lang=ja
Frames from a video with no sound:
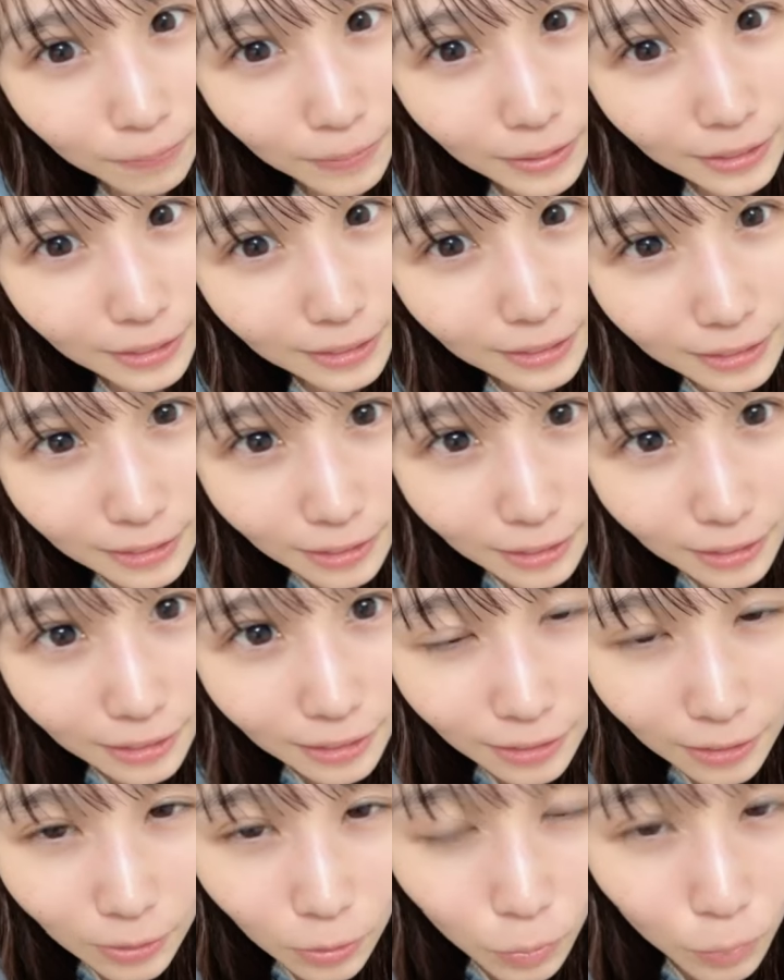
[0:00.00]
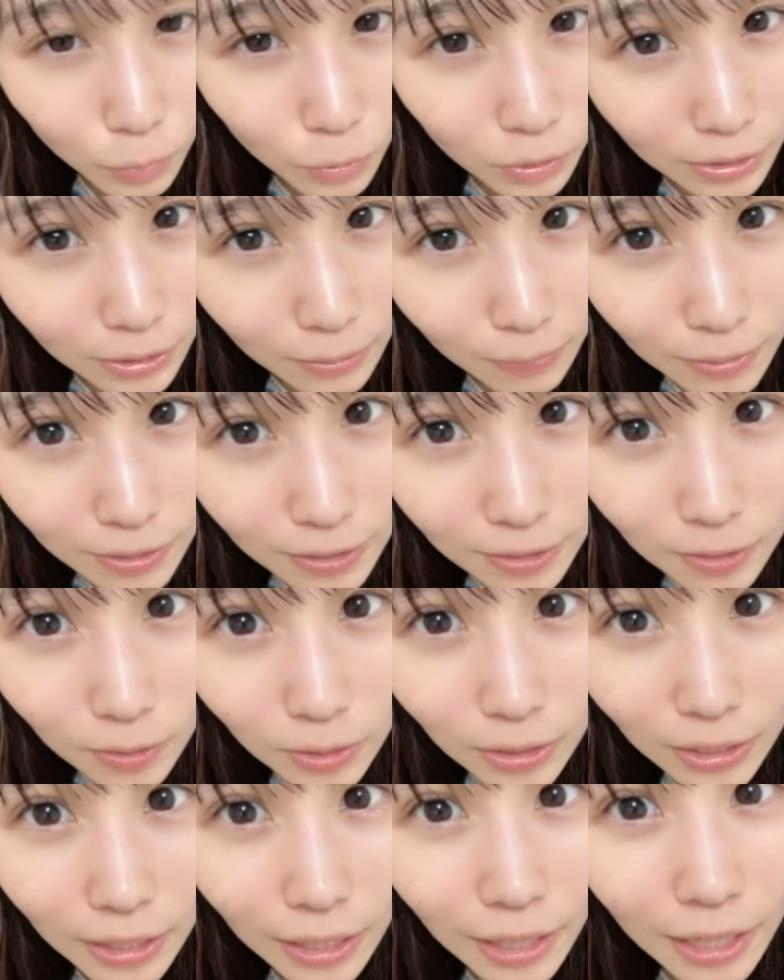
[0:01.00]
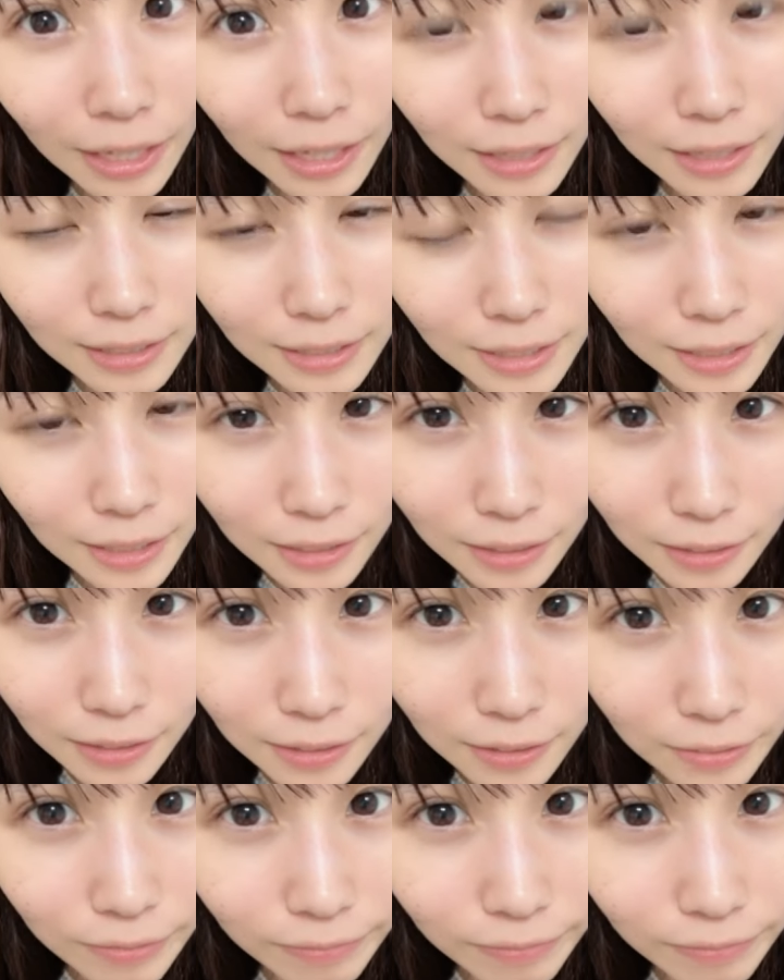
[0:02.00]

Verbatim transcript: 売出したいなと思ってますので是非